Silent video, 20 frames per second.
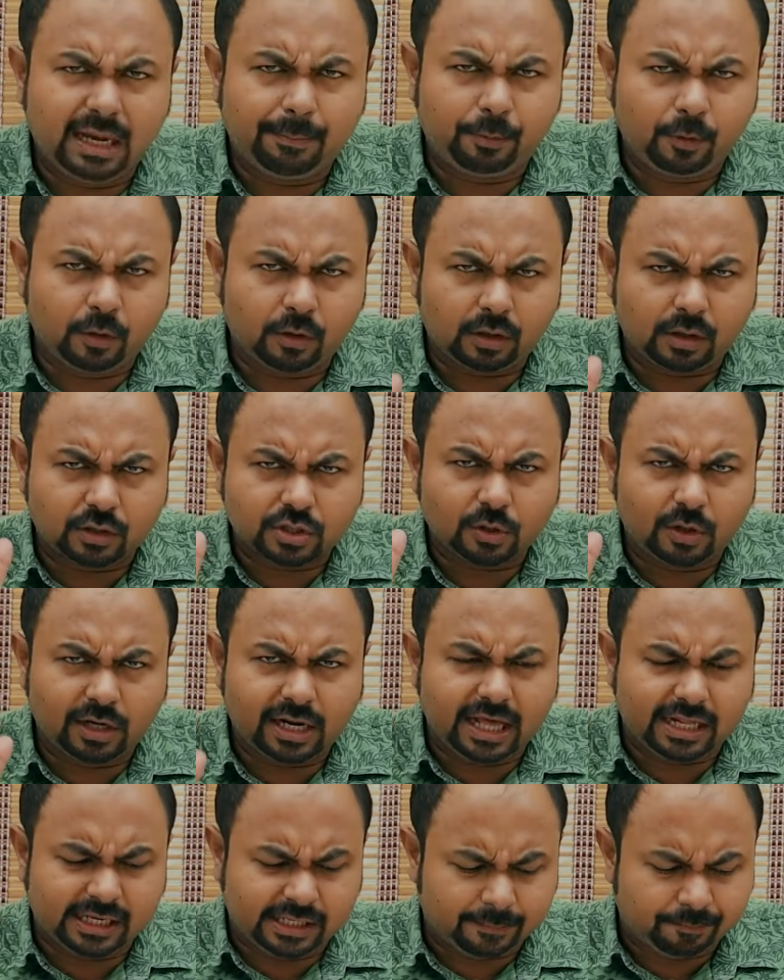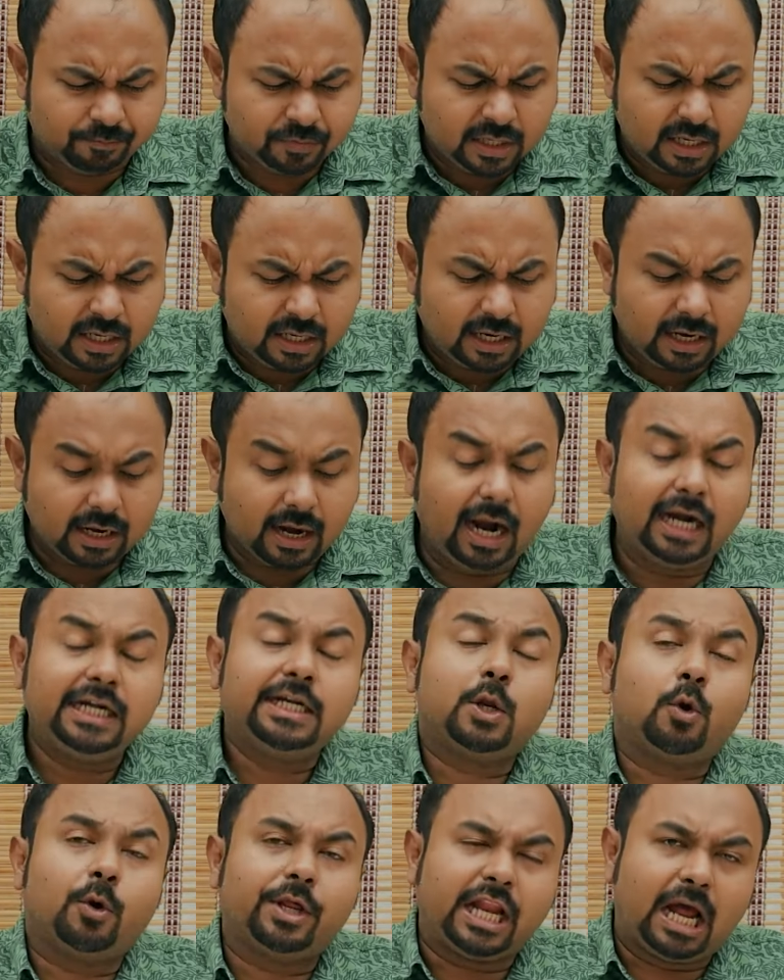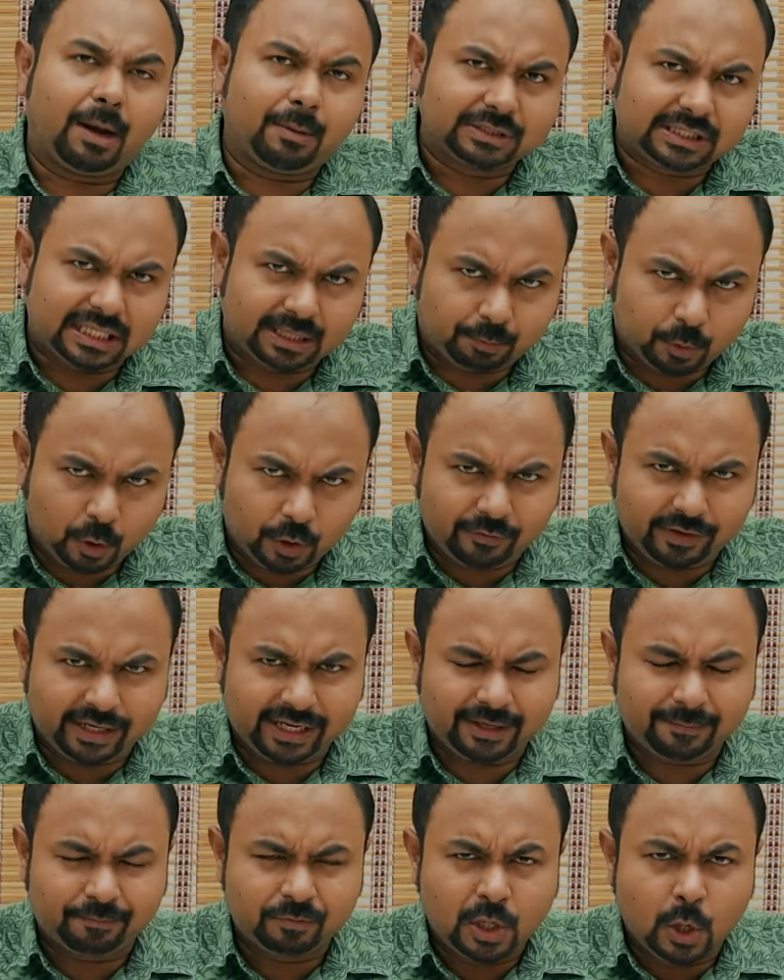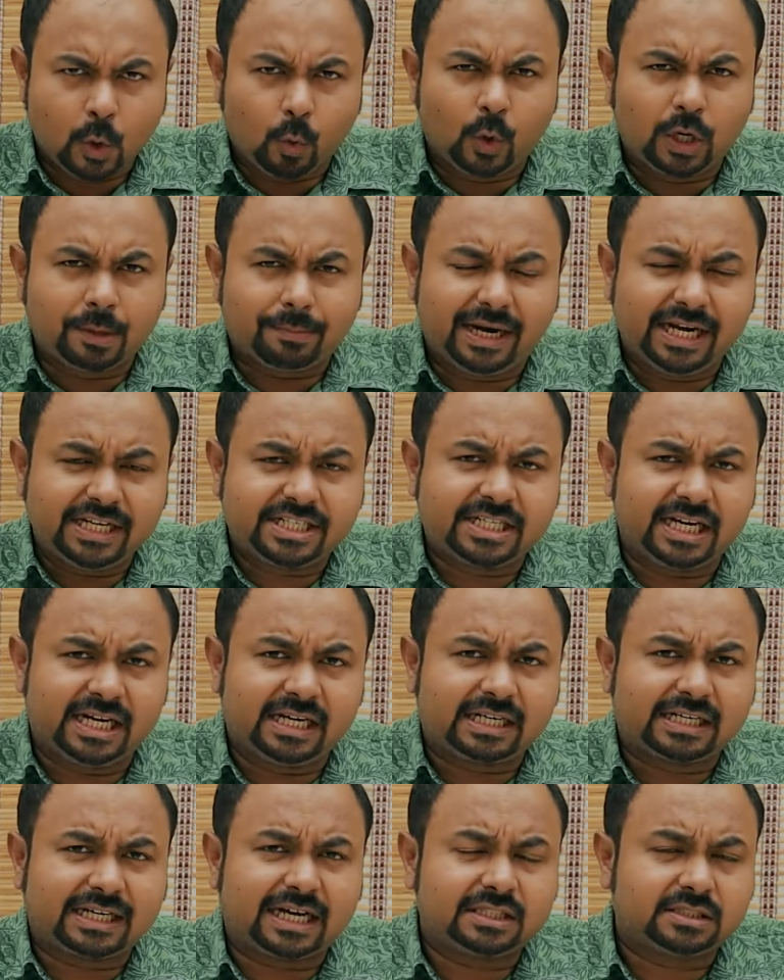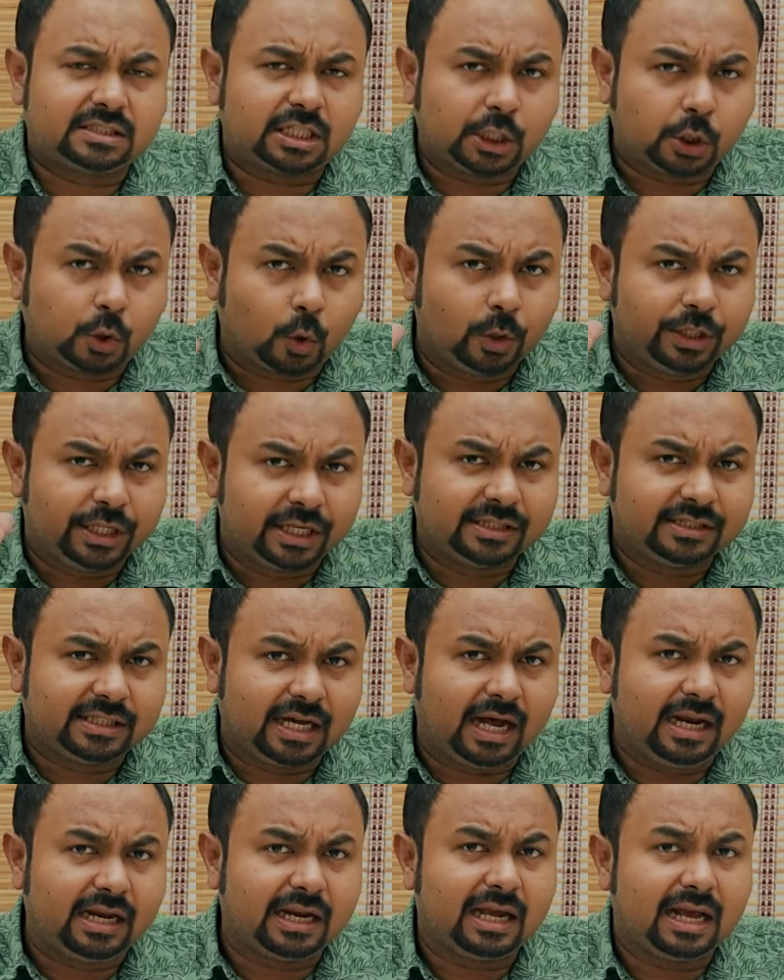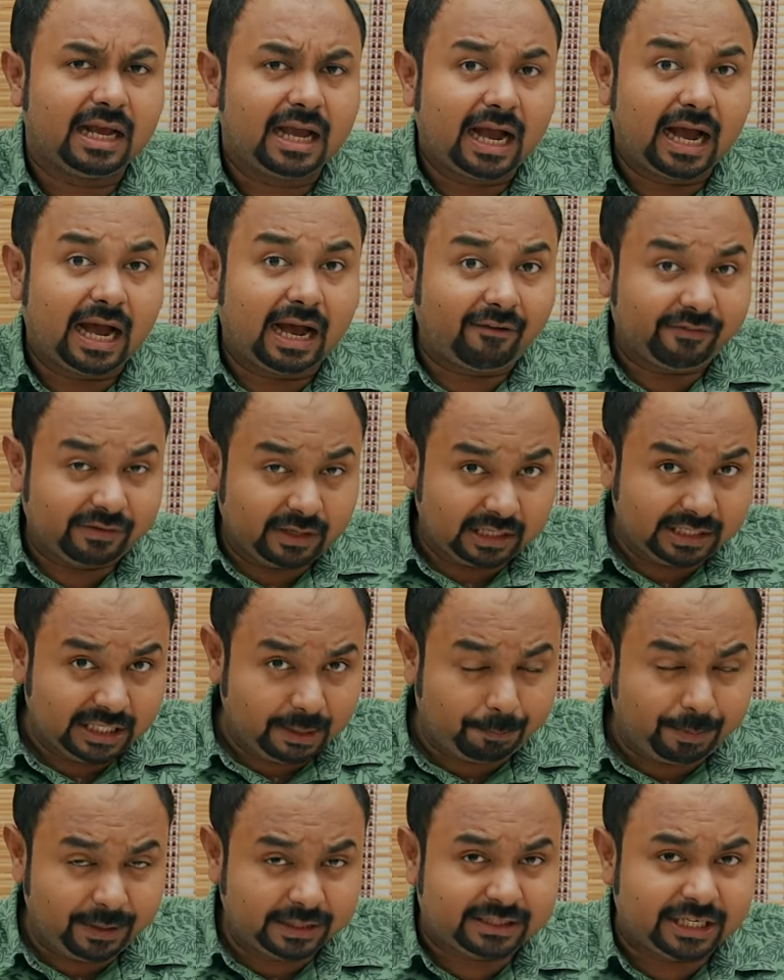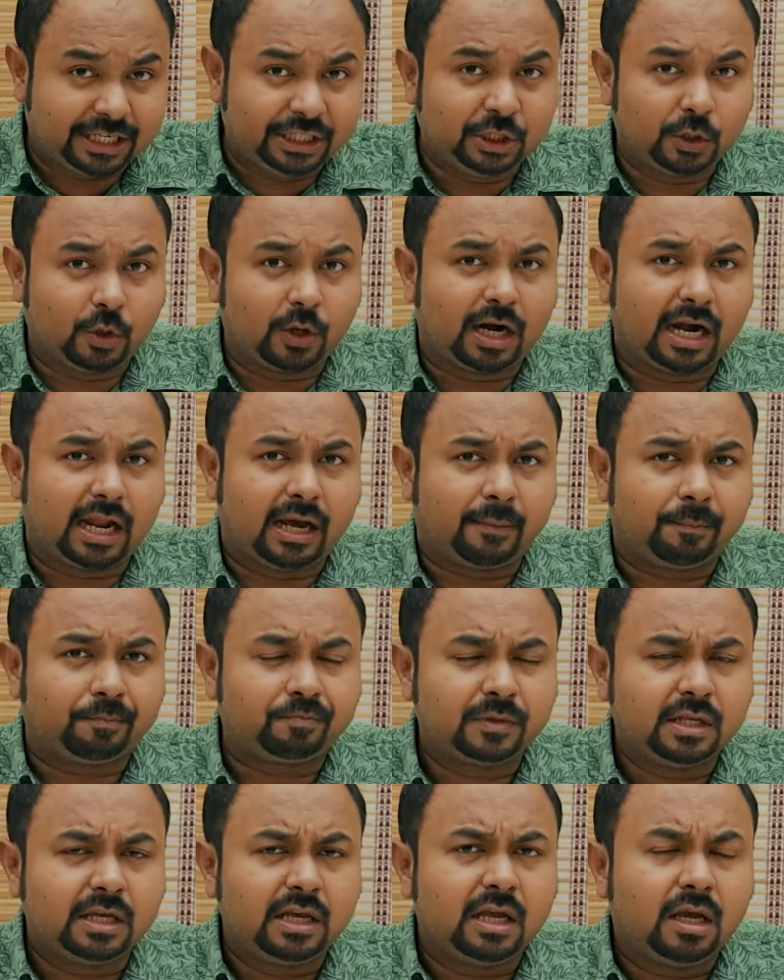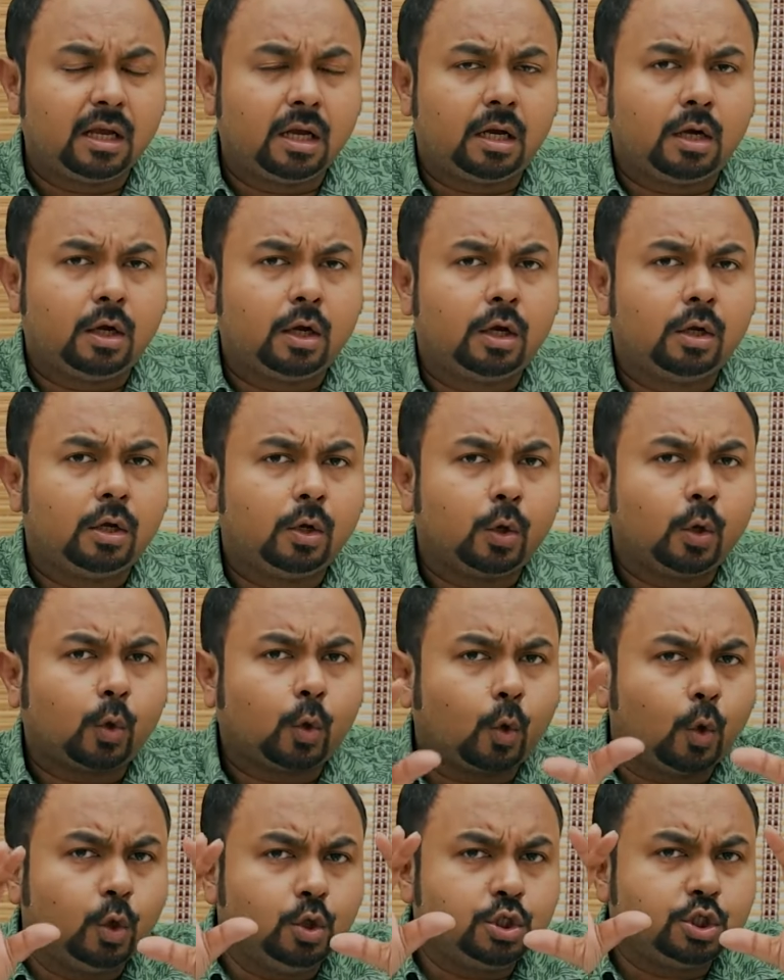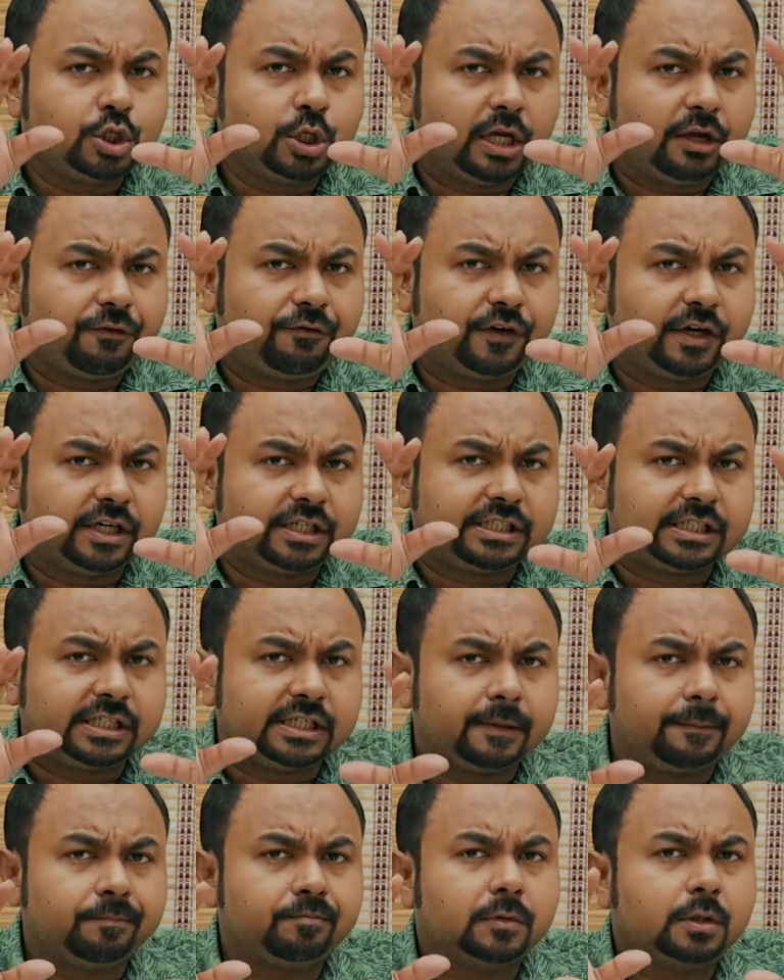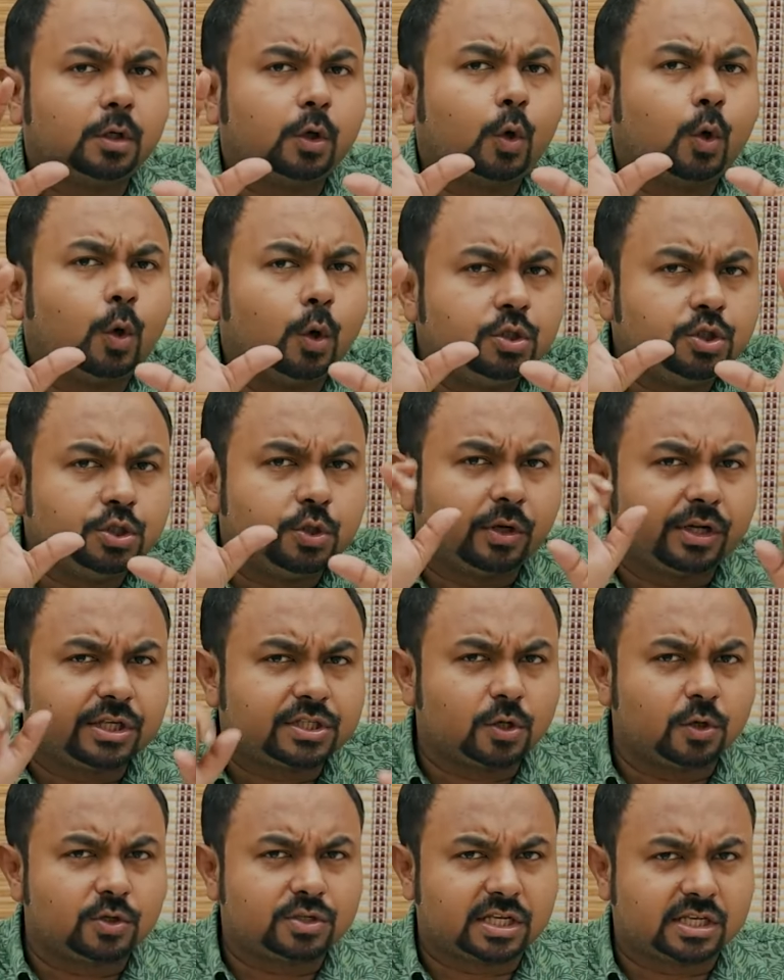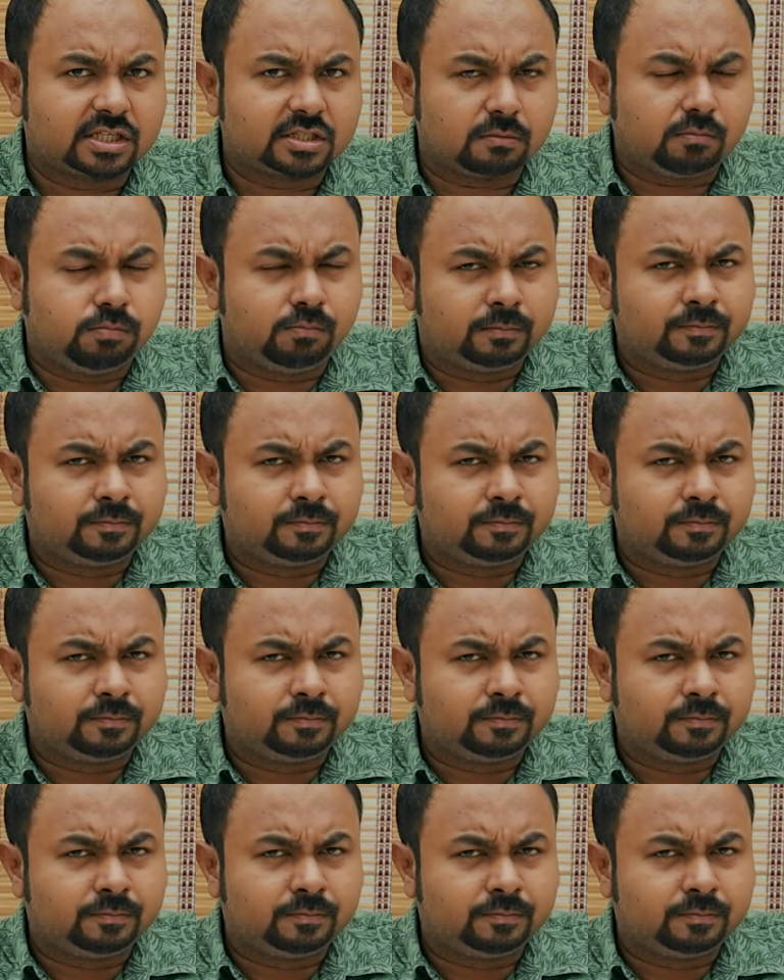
அப்போ அவர் சொல்றாரு நான் ஆண்டவருடைய நாமத்துல போவேன் ஒரு மனுஷன் கர்த்தருக்குள் இருந்தால் எப்படி தெரிந்து கொள்ளலாம் கொஞ்சம் எஃபர்ட்டு கொஞ்சம் ரிசோர்சஸ்